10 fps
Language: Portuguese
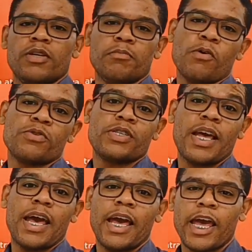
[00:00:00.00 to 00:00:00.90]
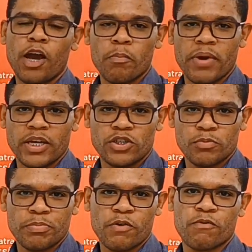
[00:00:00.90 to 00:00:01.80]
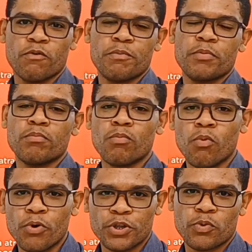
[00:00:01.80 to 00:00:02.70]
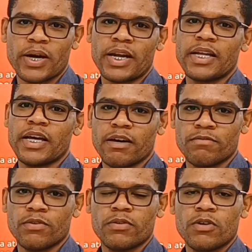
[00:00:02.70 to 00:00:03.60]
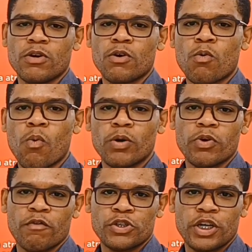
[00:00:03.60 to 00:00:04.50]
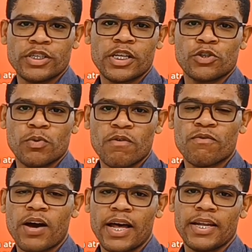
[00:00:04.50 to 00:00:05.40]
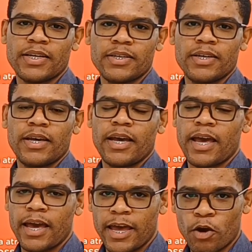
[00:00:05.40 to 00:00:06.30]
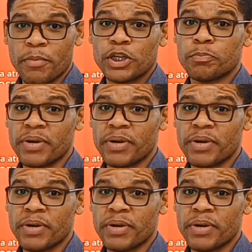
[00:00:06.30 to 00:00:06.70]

Irmãos, é realmente um perfume muito agradável. Quando o evangelista João fala, é realmente